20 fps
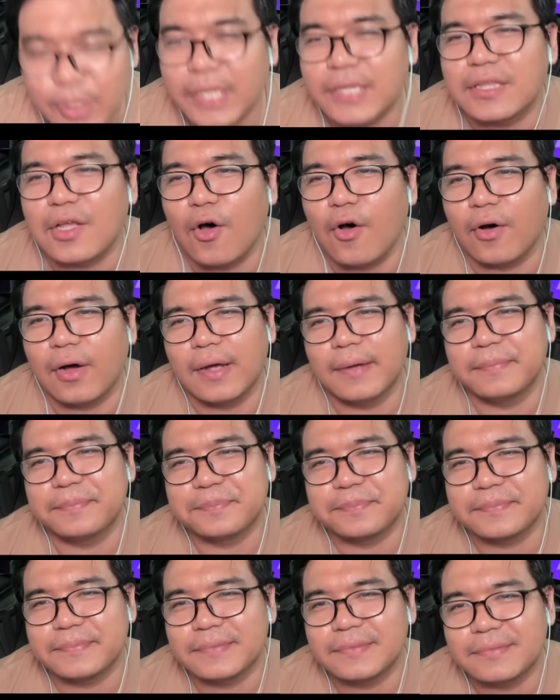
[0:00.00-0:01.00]
กันต่อครับ
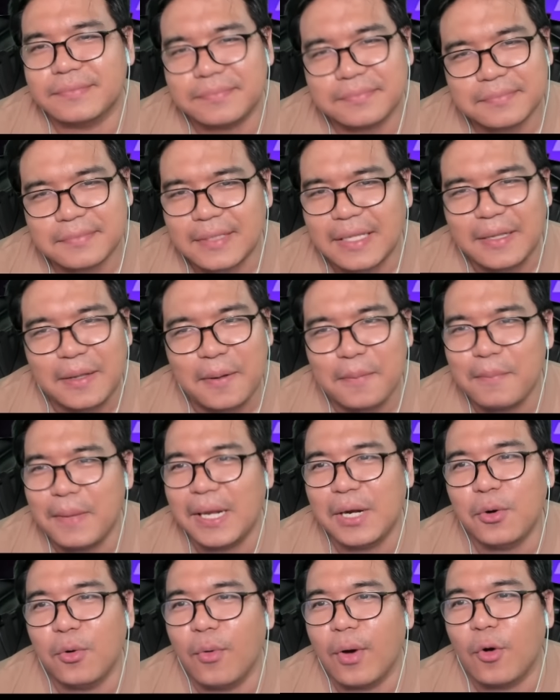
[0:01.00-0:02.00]
ไม่
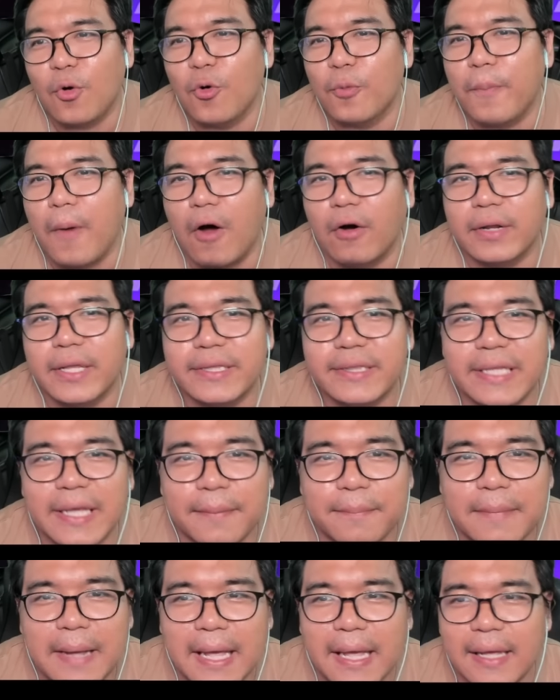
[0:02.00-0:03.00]
รู้ว่าคูปองที่เตรี
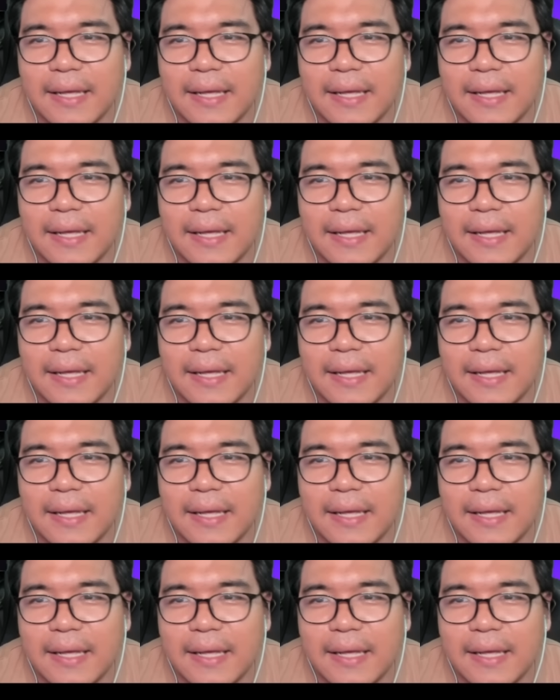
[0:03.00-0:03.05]
ยมมา